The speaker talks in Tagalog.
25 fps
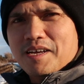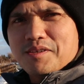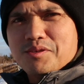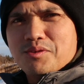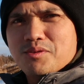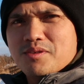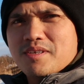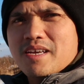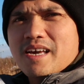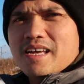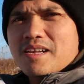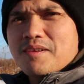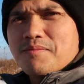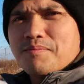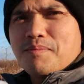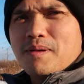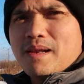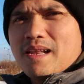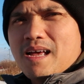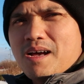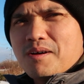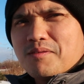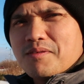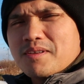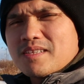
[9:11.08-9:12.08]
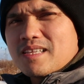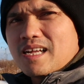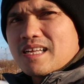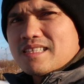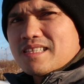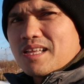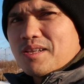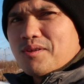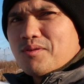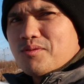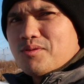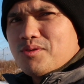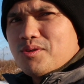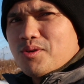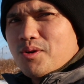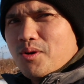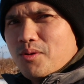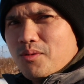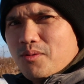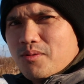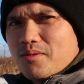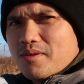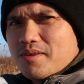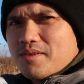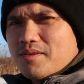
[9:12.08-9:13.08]
At yun nga rin pala kung natatanong
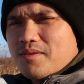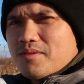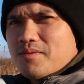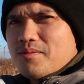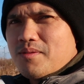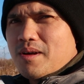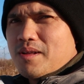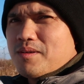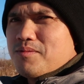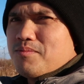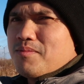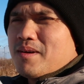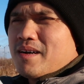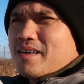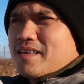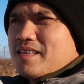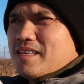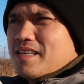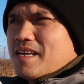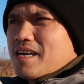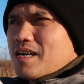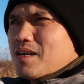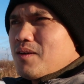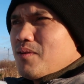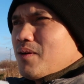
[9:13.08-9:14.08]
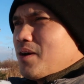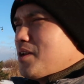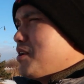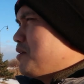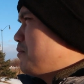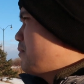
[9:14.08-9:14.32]
nyo kung anong, anong mga ginagawa